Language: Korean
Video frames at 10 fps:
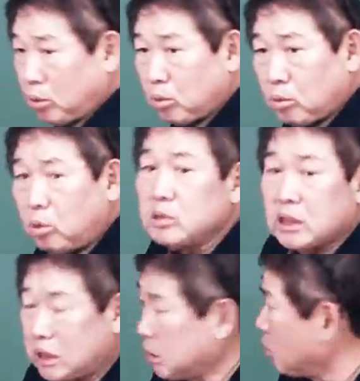
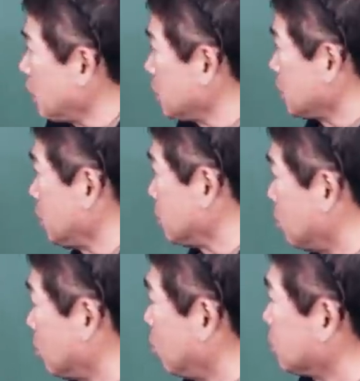혼자 살거나 이렇게 되는
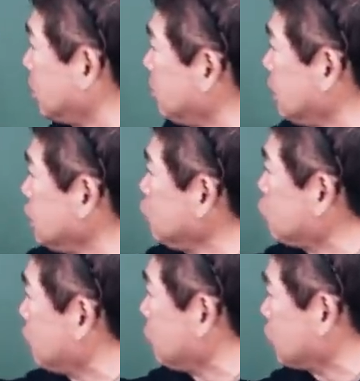거고 그 다음에
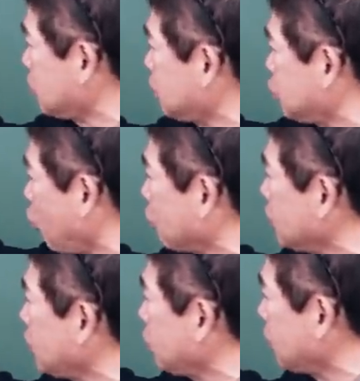인수대운 특히
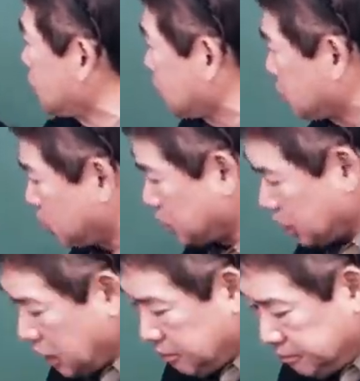정인대운 혜택
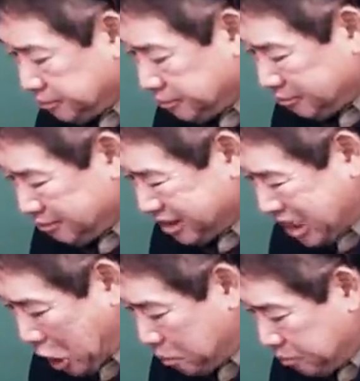들어오잖아
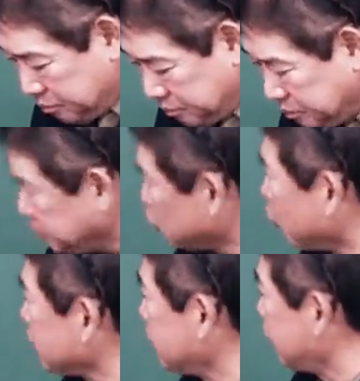응?
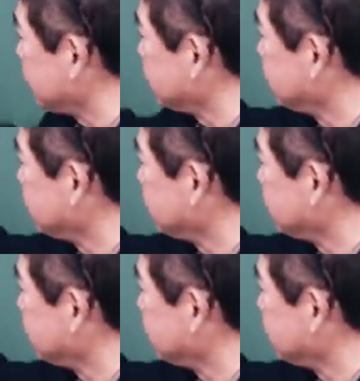정인대운